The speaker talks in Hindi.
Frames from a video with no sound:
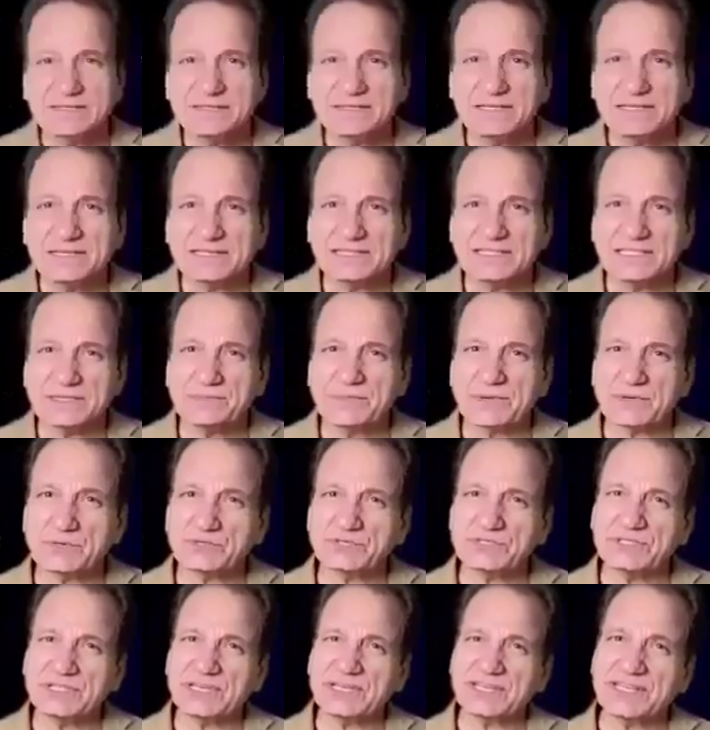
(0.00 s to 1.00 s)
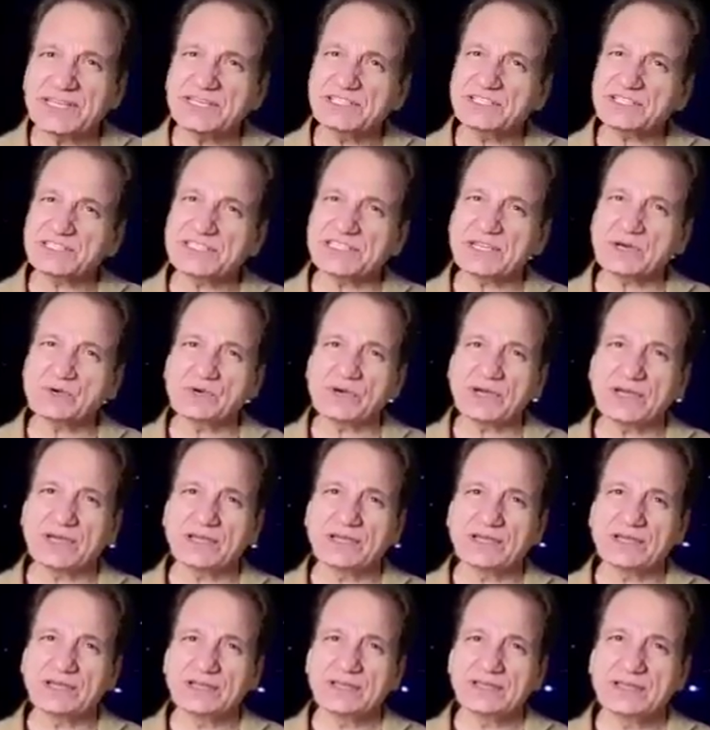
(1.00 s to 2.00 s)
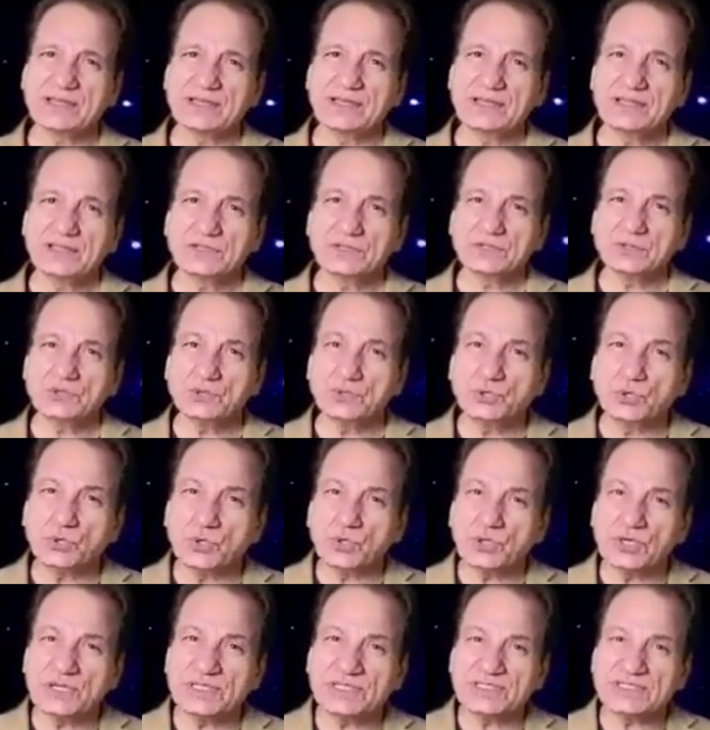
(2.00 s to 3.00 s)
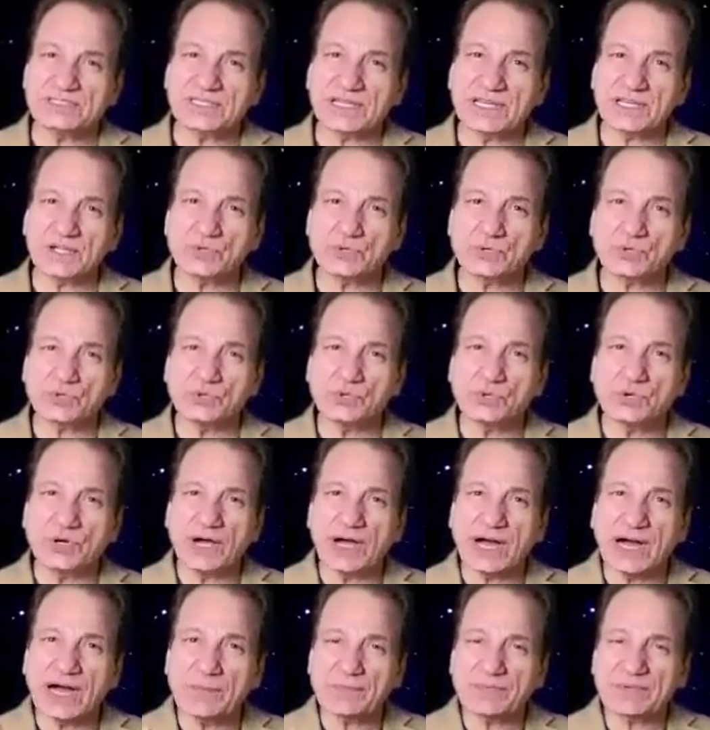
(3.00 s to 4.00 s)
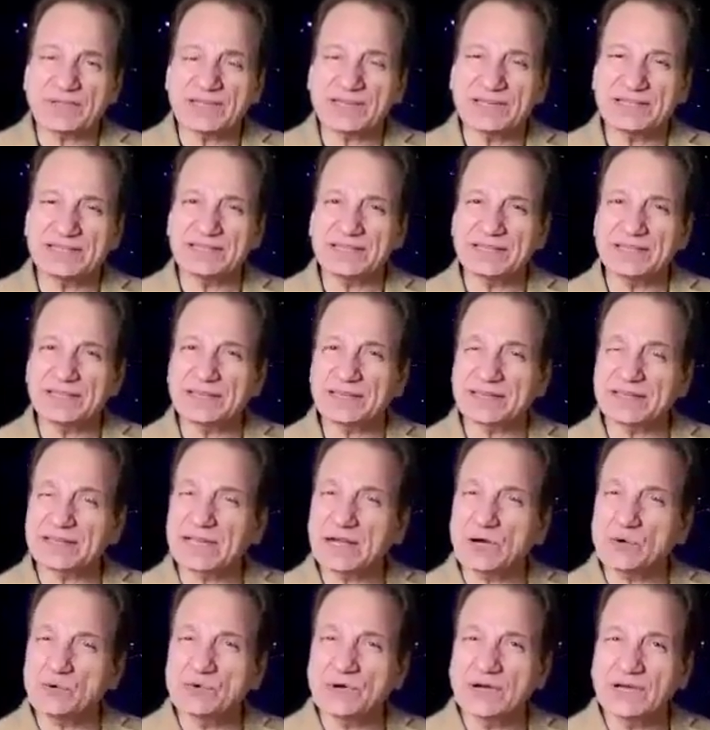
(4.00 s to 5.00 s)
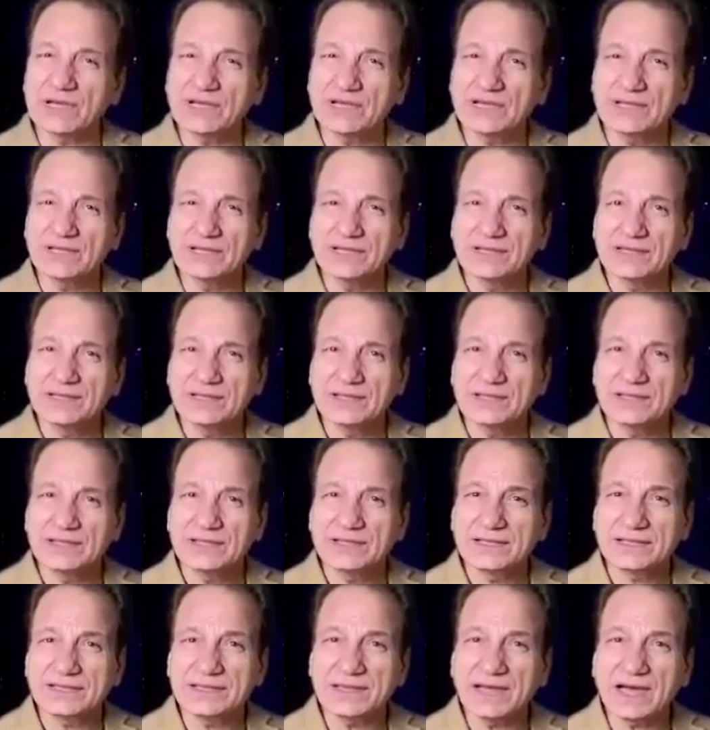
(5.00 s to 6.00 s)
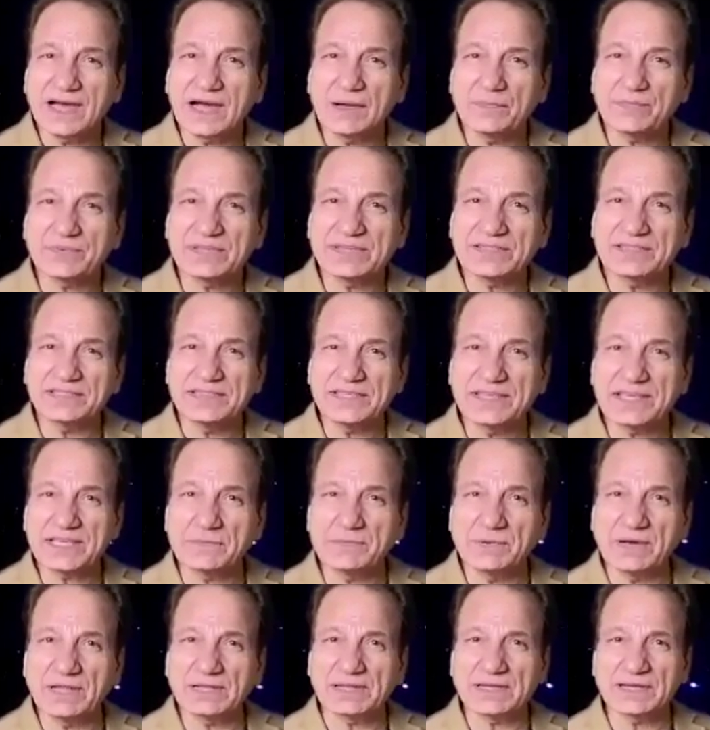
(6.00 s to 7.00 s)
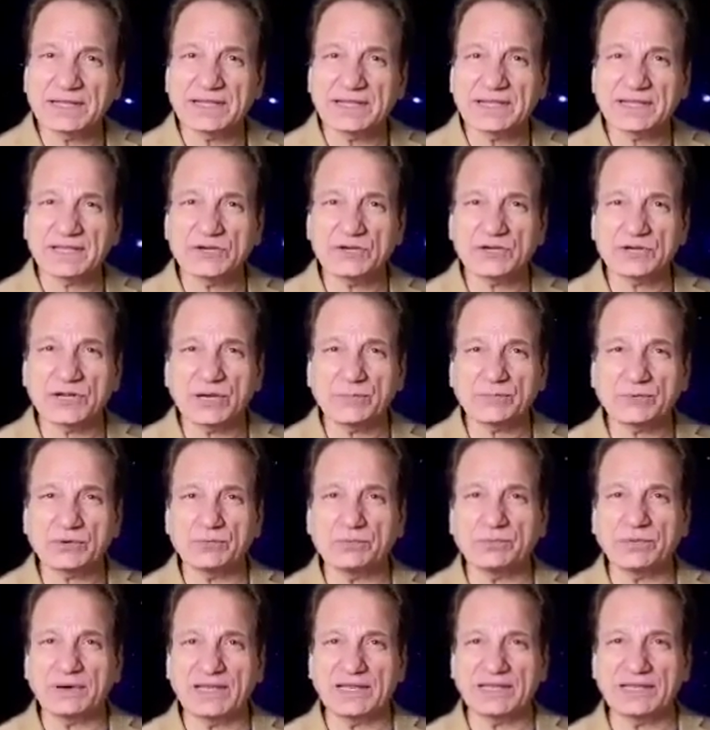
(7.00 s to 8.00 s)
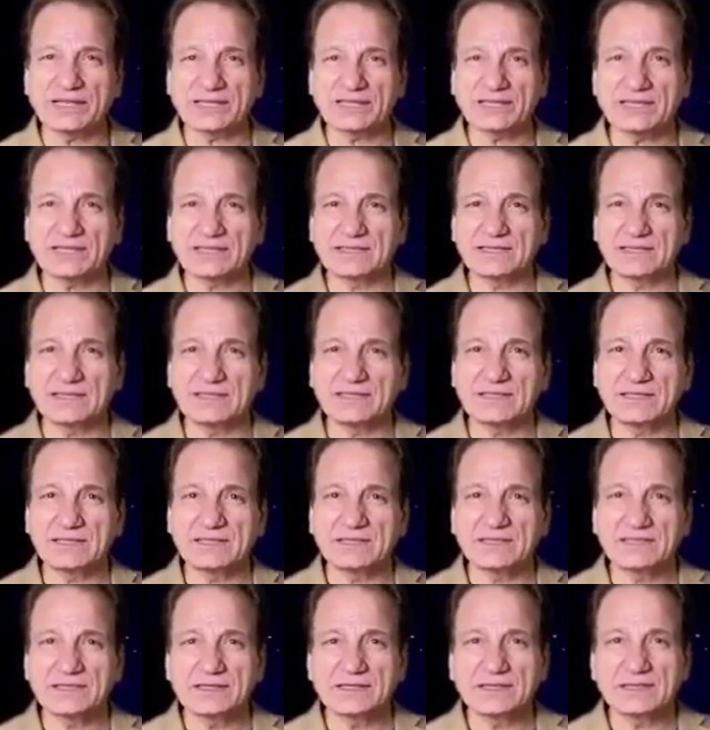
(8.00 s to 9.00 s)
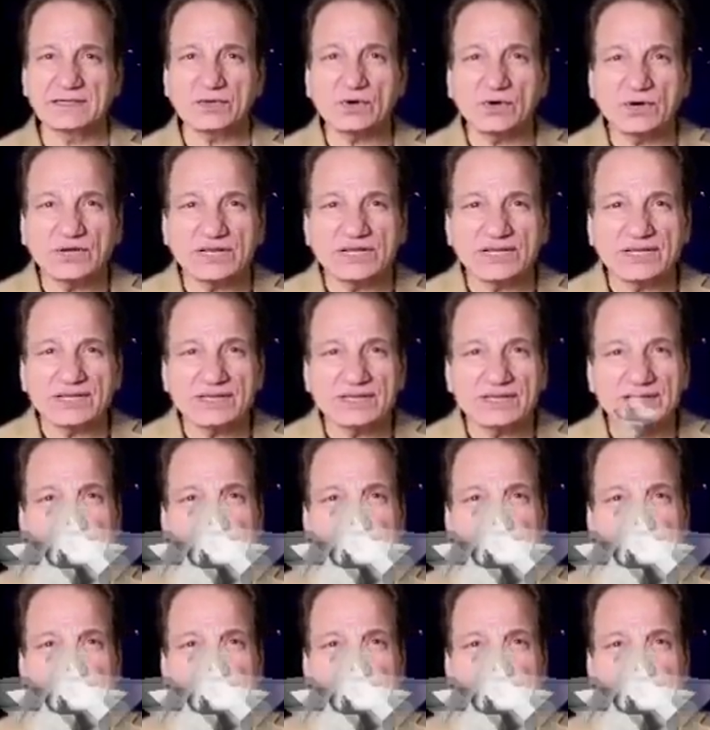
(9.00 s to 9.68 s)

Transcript: धरती पर उसने अरेंज किया हुआ है दो इंसानों को आपके लिए रखा हुआ है कि आपकी देखभाल करेंगे और आपको पालेंगे कौन है